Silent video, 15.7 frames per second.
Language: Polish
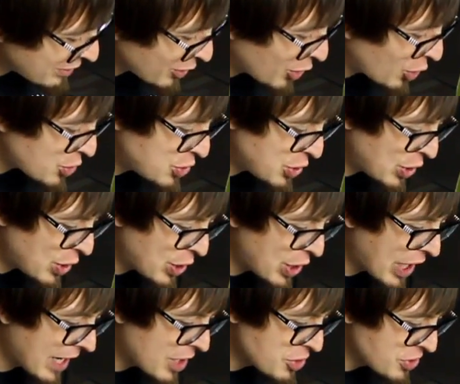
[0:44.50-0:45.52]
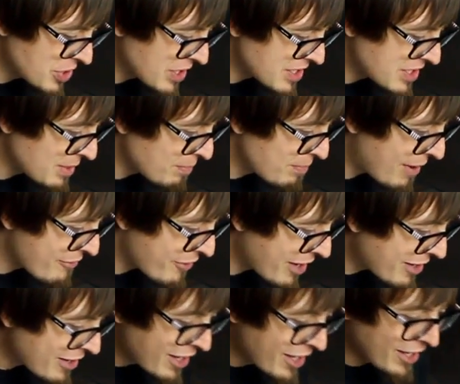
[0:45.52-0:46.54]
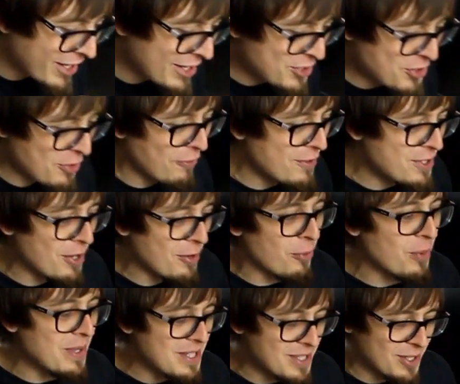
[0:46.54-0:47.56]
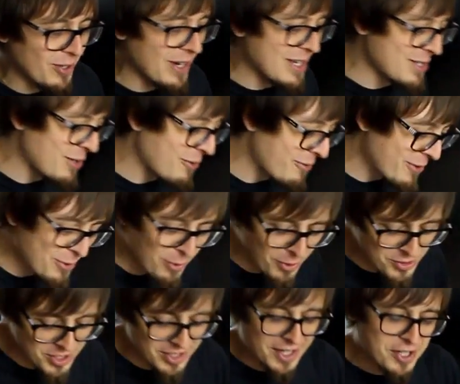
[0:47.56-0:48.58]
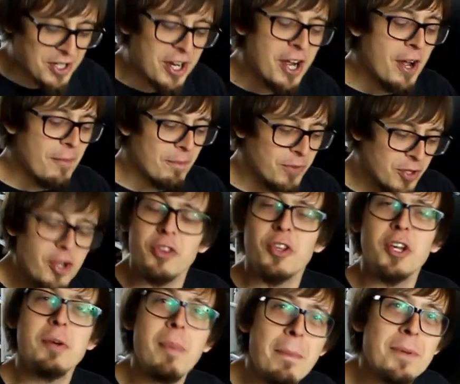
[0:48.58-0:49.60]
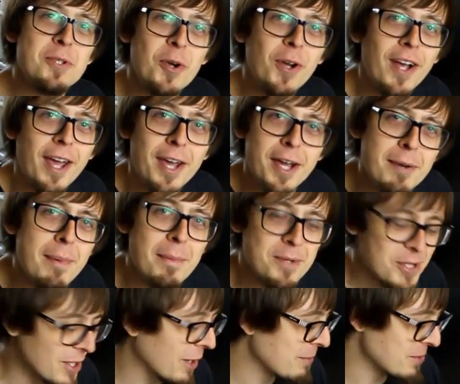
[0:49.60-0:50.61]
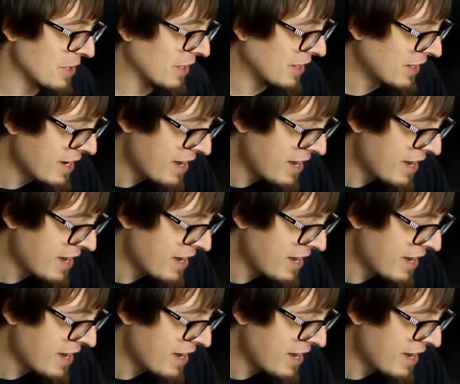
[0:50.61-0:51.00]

do Godzilli, ale jeszcze nie jestem pewien. jeszcze widzę Winstona za Overwatcha, także chyba będzie ok, chyba będzie dobrze.